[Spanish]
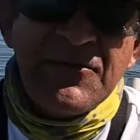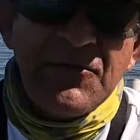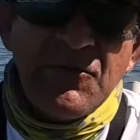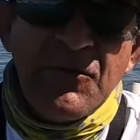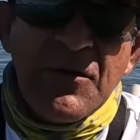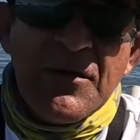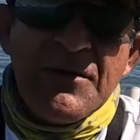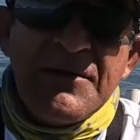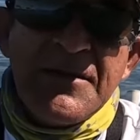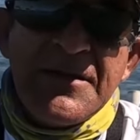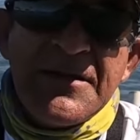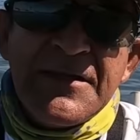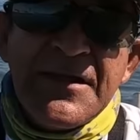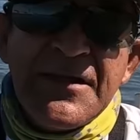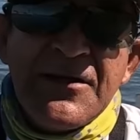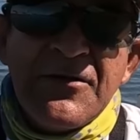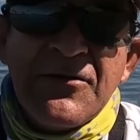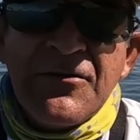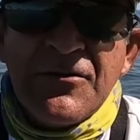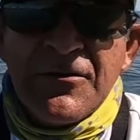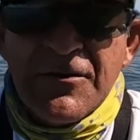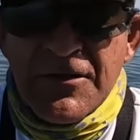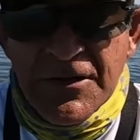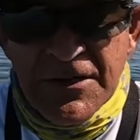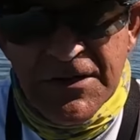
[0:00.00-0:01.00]
un buen
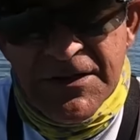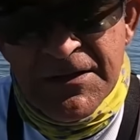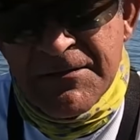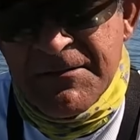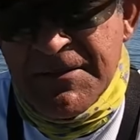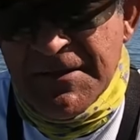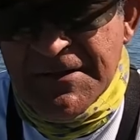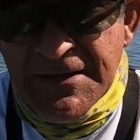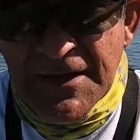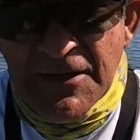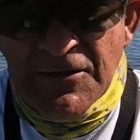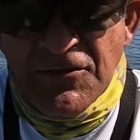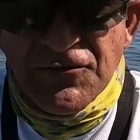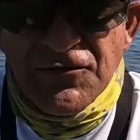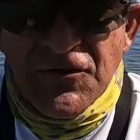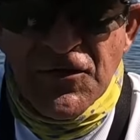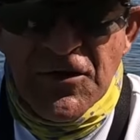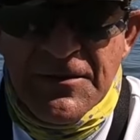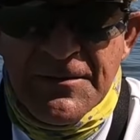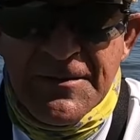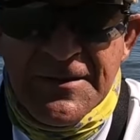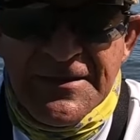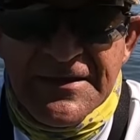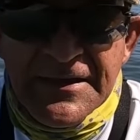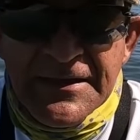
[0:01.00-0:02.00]
video invitarlos
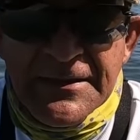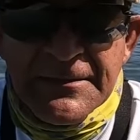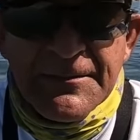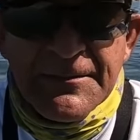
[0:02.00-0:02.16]
solamente a